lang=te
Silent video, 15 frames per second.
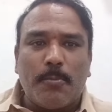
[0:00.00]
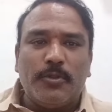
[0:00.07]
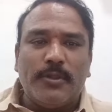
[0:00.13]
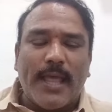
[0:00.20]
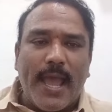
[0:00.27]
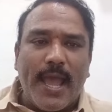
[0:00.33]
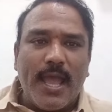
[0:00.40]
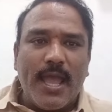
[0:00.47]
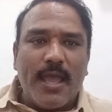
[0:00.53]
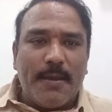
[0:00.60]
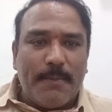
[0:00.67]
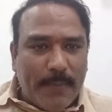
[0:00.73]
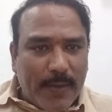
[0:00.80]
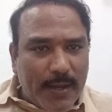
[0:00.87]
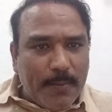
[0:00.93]
ముందే
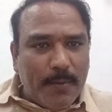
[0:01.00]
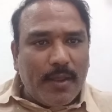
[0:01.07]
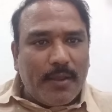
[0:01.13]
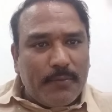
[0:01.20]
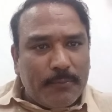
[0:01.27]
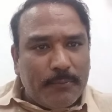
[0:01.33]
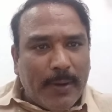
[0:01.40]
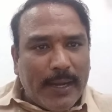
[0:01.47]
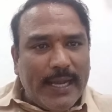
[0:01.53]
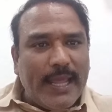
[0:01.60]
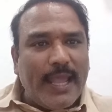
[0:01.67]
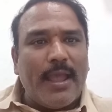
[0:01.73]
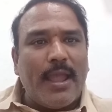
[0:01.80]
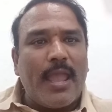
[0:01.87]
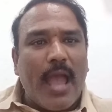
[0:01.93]
మరి మళ్ళీ
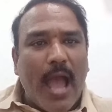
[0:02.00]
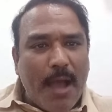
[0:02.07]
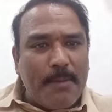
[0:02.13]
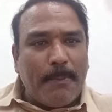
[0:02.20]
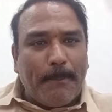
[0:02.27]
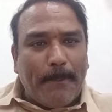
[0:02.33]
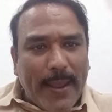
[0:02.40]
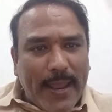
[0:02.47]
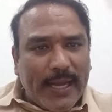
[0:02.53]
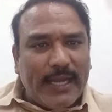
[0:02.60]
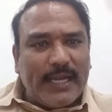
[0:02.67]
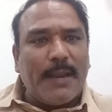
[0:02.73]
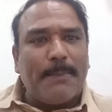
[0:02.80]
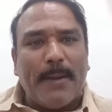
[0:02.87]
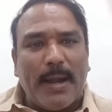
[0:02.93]
ఆ
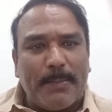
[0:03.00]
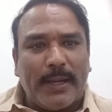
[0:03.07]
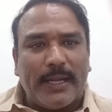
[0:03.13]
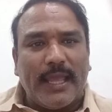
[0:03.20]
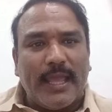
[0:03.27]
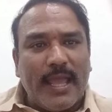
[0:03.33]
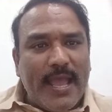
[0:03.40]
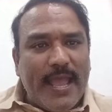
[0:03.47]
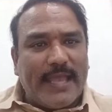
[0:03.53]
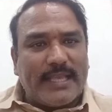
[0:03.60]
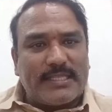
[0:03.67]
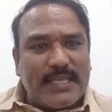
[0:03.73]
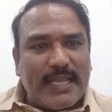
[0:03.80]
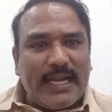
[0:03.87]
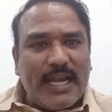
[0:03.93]
పేరెంట్ డిపార్ట్మెంట్కి
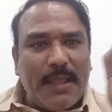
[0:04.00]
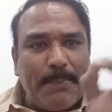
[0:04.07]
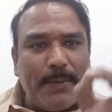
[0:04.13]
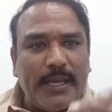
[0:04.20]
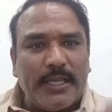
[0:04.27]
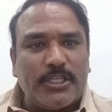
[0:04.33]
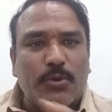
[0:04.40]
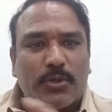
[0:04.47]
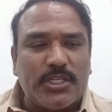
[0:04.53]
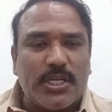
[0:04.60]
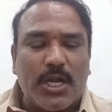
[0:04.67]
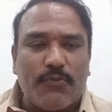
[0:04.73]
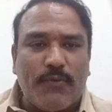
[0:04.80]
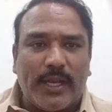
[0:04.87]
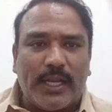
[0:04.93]
ఎస్ఎన్డిపి నుంచి
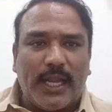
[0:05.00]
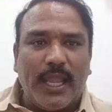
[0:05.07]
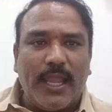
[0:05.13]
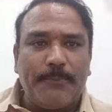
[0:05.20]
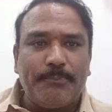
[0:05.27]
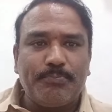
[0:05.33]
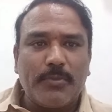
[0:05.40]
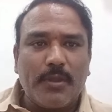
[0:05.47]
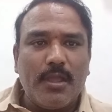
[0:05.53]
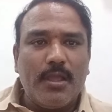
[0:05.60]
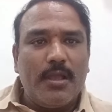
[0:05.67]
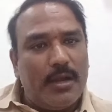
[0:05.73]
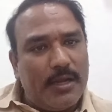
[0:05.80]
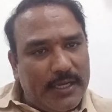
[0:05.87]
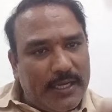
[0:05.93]
వచ్చినటువంటి
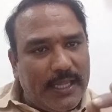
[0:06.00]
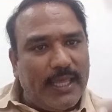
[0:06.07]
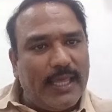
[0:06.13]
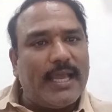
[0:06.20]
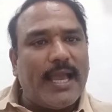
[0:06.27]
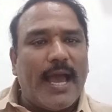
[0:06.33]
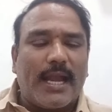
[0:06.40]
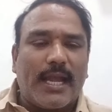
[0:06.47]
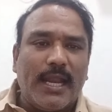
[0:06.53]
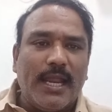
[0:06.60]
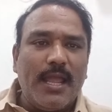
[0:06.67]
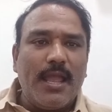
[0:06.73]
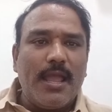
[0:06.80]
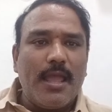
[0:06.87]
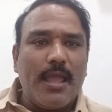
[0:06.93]
డిఈ గారిని
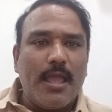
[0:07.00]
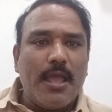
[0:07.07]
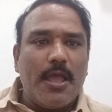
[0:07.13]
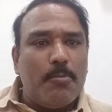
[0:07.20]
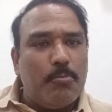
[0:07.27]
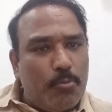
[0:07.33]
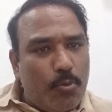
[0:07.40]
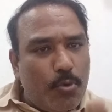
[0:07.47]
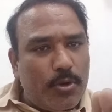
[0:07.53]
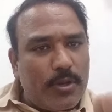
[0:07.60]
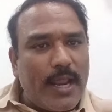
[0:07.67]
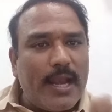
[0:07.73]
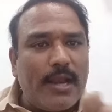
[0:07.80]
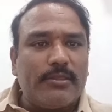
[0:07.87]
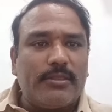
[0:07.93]
మూడు
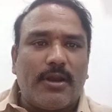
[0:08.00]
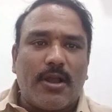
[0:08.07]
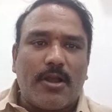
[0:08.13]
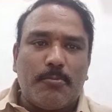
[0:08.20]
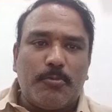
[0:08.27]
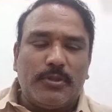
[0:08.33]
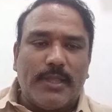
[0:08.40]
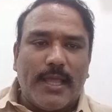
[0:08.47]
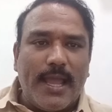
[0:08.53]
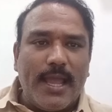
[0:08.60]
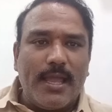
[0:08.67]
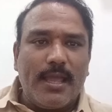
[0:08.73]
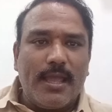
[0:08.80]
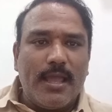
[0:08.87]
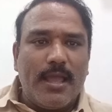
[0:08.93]
నెలలు తిరగకముందే
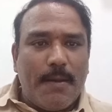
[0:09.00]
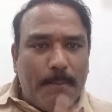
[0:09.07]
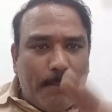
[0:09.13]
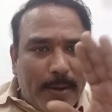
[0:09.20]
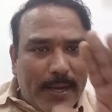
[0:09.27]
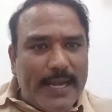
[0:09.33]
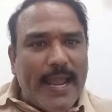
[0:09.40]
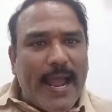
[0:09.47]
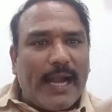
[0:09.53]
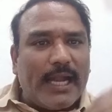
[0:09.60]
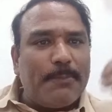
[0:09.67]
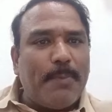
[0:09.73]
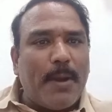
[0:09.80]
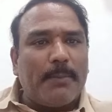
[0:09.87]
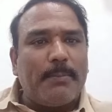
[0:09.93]
మళ్ళీ ఆ
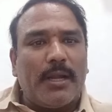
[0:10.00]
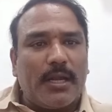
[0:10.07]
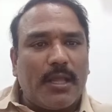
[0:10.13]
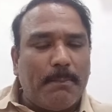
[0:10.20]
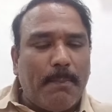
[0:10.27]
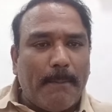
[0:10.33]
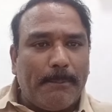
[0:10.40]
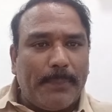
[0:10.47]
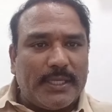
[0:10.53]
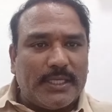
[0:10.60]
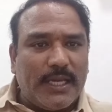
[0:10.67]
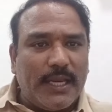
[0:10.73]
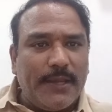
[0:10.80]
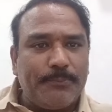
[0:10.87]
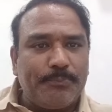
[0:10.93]
డిపార్ట్మెంట్కి
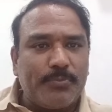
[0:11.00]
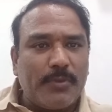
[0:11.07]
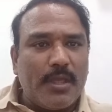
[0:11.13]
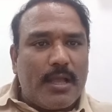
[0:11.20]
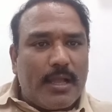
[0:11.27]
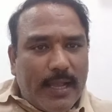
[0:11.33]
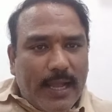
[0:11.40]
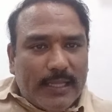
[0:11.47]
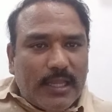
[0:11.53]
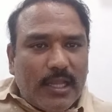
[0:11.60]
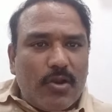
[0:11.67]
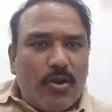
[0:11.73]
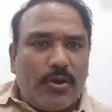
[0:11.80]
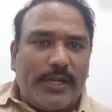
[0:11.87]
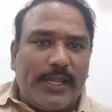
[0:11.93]
పంపించి
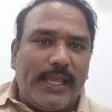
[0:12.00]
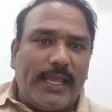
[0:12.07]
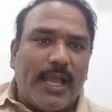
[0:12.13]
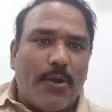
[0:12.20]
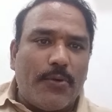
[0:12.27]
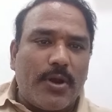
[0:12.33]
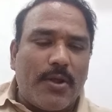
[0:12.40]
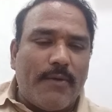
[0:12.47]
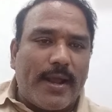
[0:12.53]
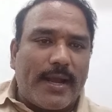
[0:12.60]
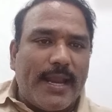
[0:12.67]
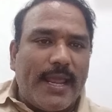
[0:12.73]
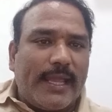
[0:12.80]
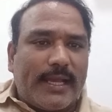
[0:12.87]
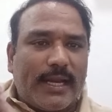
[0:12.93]
గతంలో డిఈగా ఉన్న
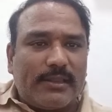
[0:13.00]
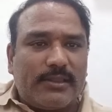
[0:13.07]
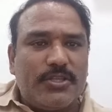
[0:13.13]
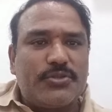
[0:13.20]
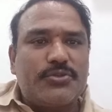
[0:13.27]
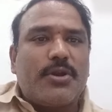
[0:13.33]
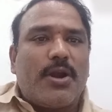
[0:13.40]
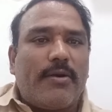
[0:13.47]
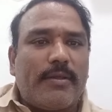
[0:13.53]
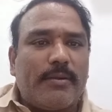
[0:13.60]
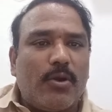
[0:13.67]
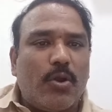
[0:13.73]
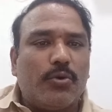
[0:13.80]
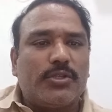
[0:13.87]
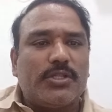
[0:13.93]
వారినే ఇక్కడ
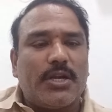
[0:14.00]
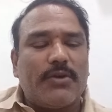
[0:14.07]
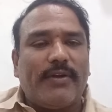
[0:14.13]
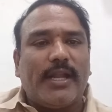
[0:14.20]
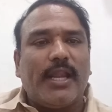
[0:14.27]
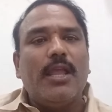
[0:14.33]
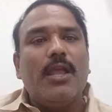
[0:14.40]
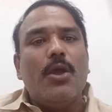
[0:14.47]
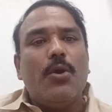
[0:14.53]
తీసుకురావడంలో వచ్చినటువంటి